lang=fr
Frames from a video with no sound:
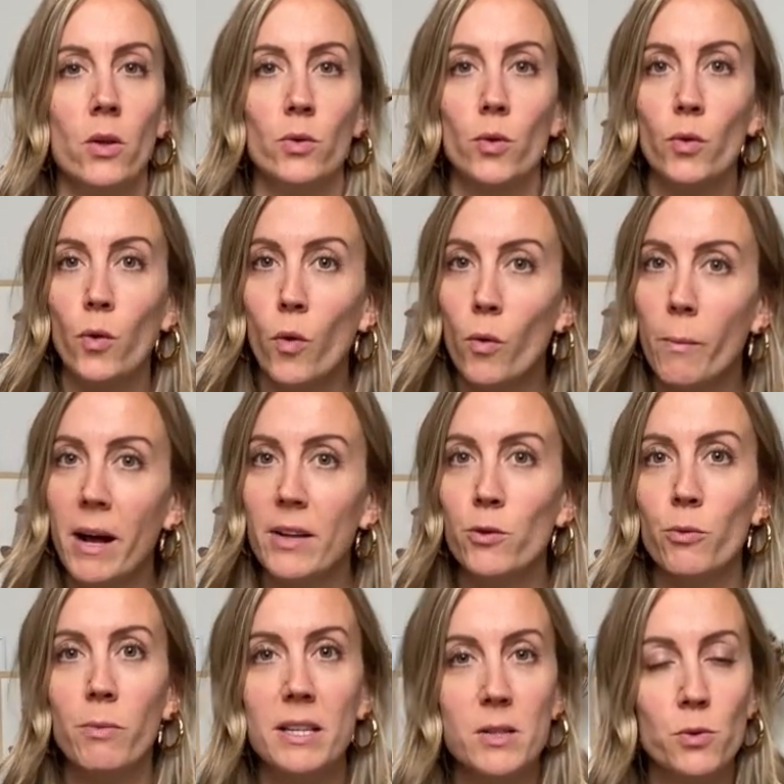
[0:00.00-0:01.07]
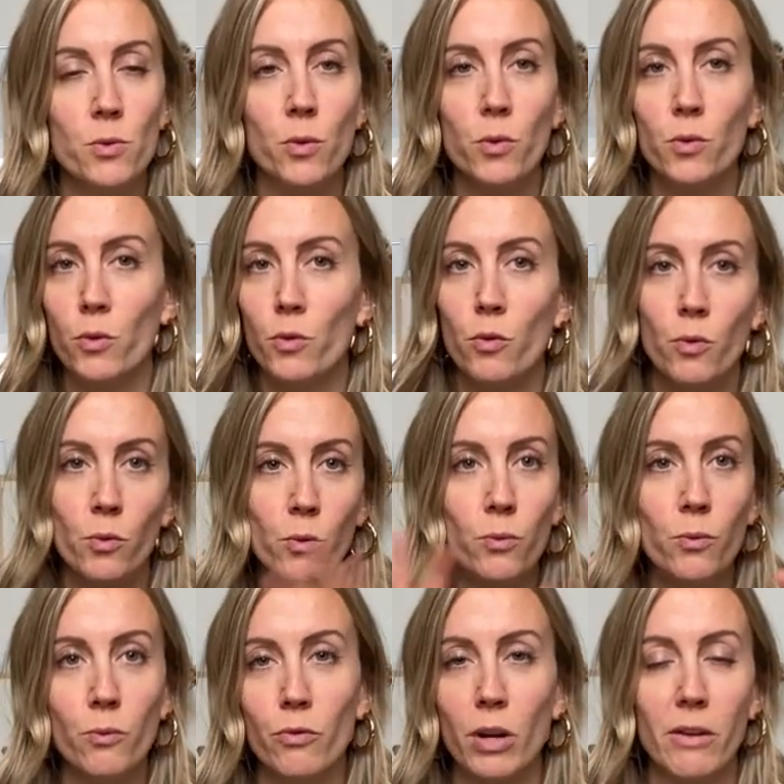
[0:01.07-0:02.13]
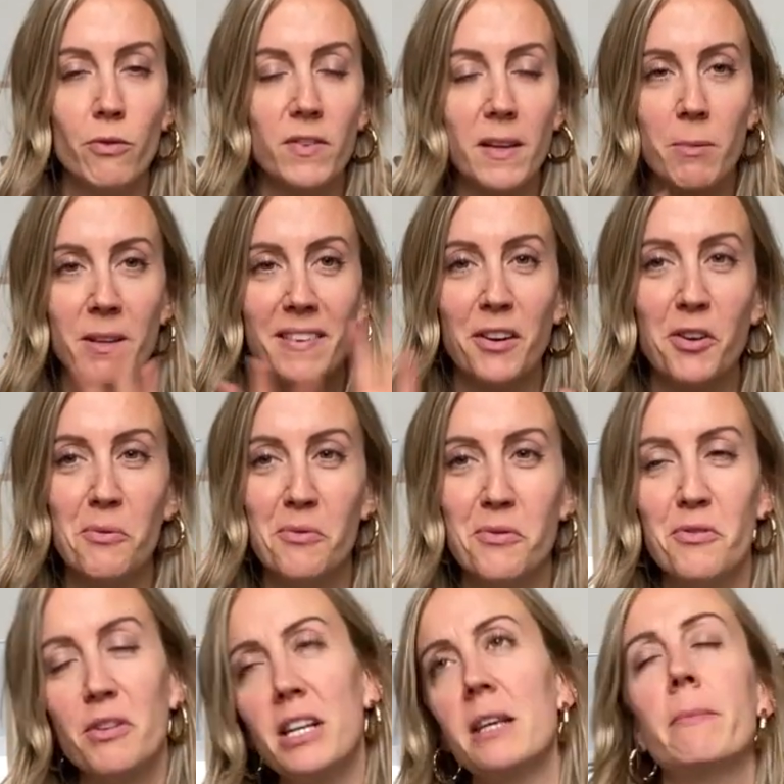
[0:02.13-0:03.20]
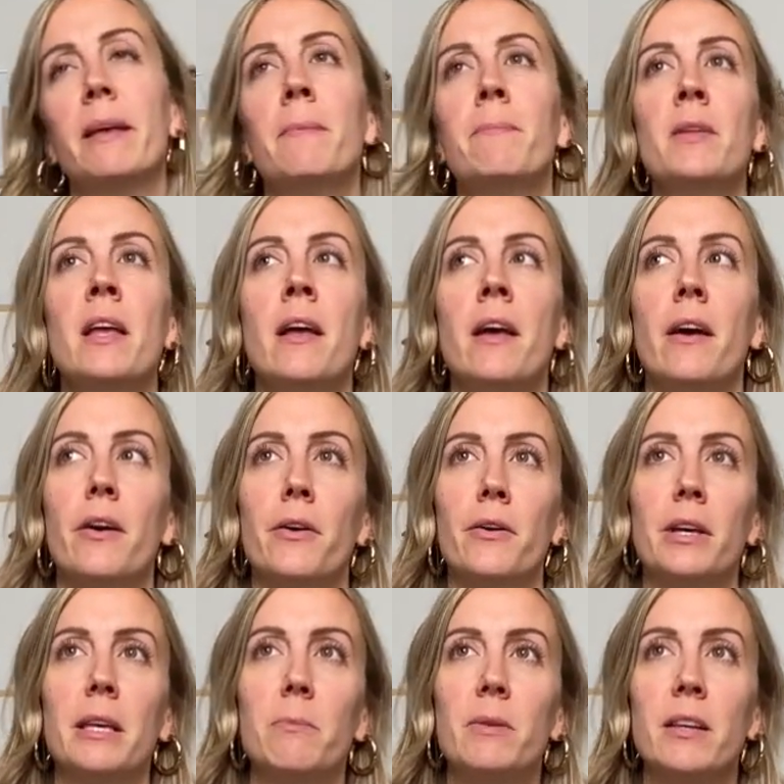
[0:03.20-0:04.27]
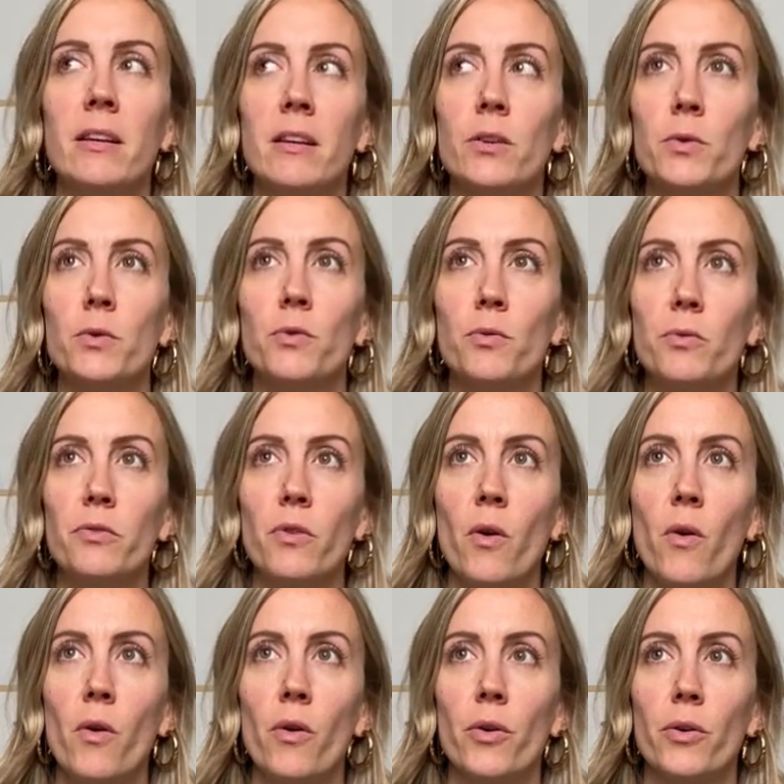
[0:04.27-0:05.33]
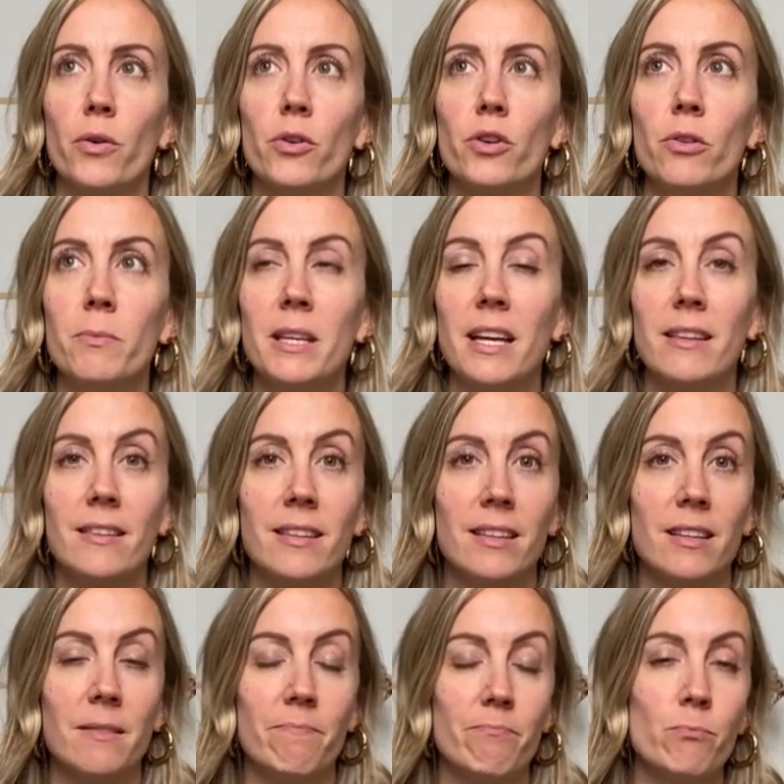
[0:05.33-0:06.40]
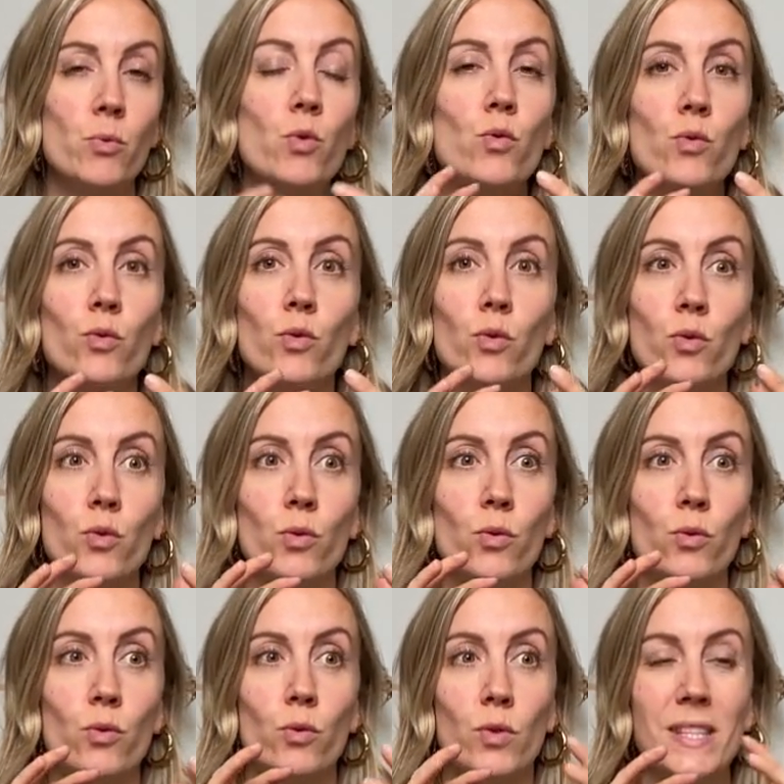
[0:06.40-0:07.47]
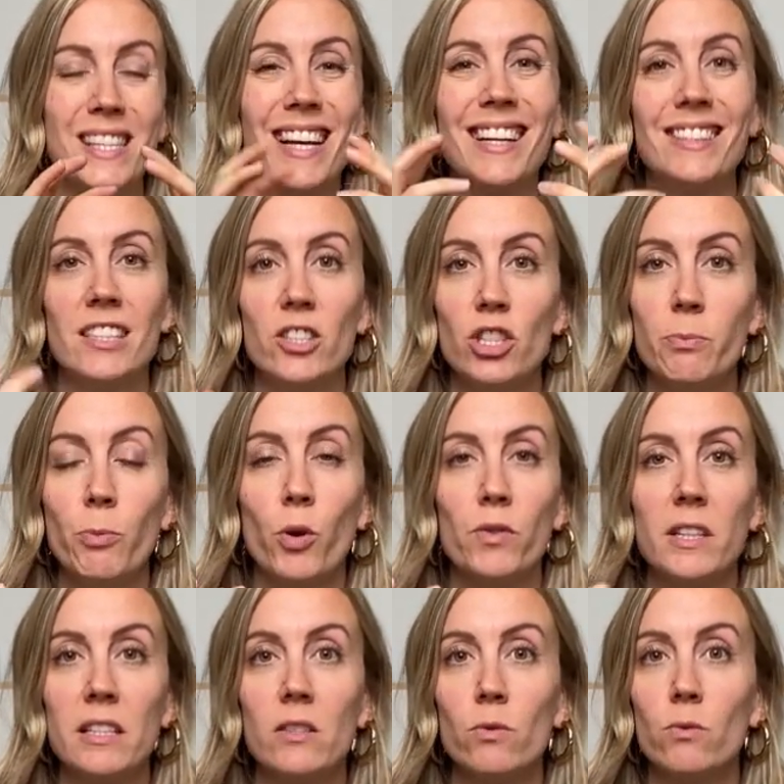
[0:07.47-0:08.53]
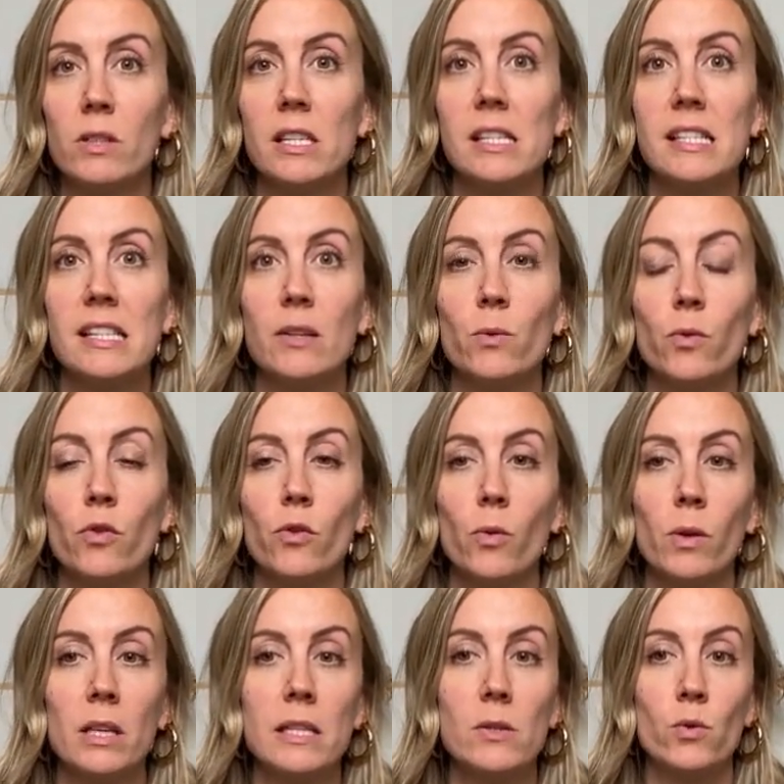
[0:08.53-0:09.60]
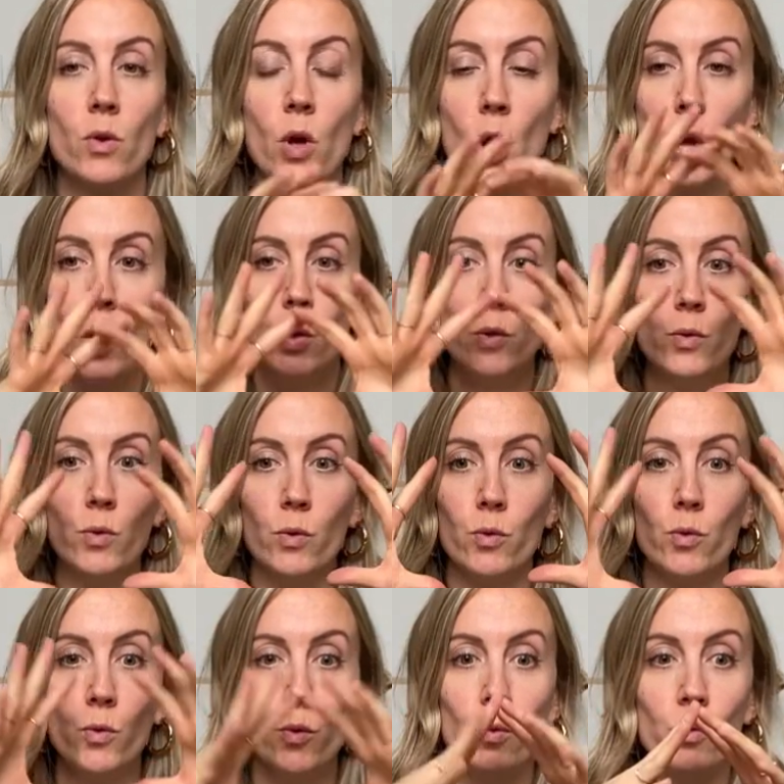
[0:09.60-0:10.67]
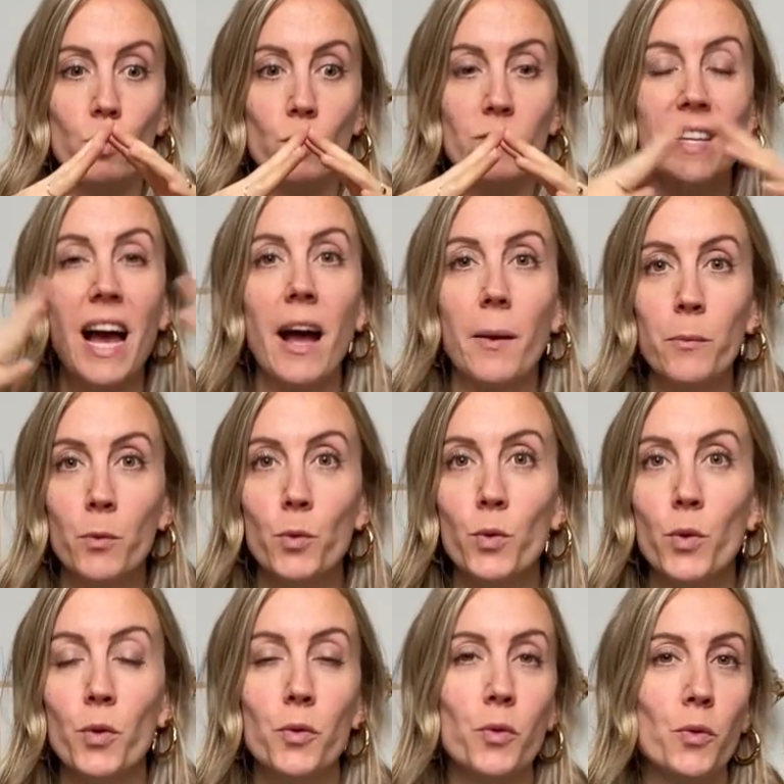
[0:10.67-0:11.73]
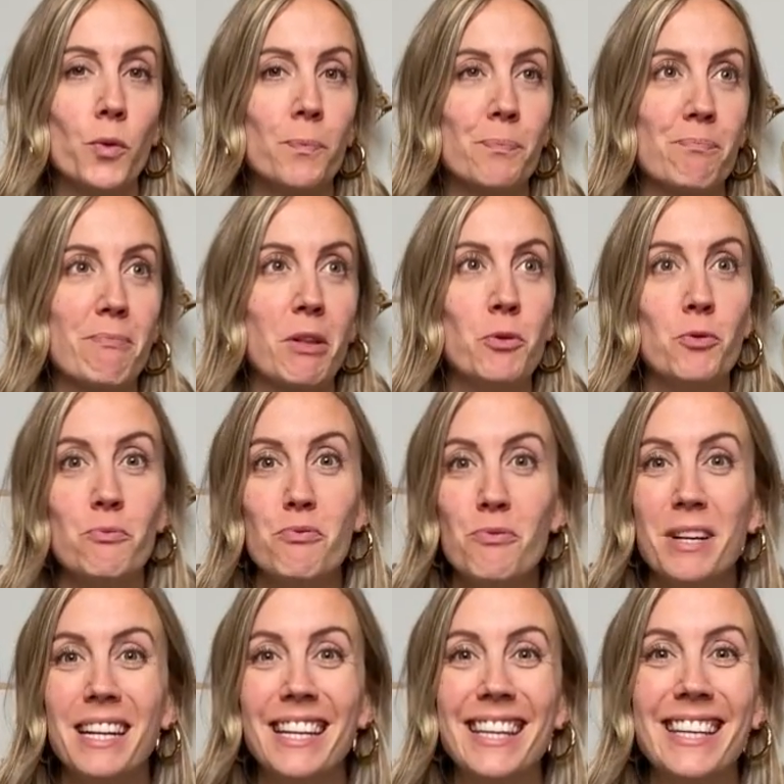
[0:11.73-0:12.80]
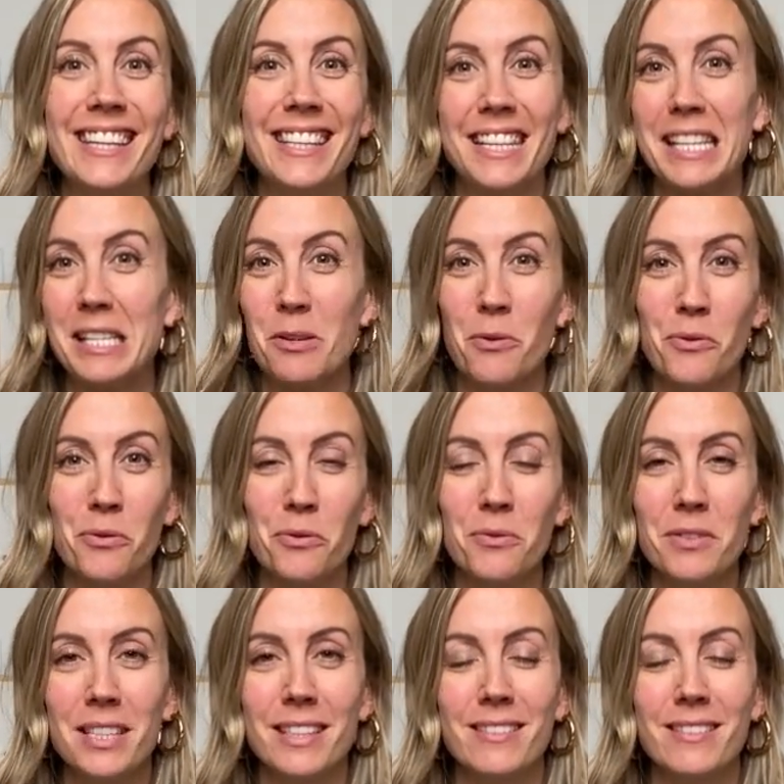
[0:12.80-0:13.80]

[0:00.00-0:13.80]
de trauma de blessures de voilà, vous appelez ça comme vous voulez, mais euh, eh bien euh, souvent, euh, comme il y a des, beaucoup de, stratégies de protection qui se déconstruisent, de d'armures, de, boucliers qui s'en vont,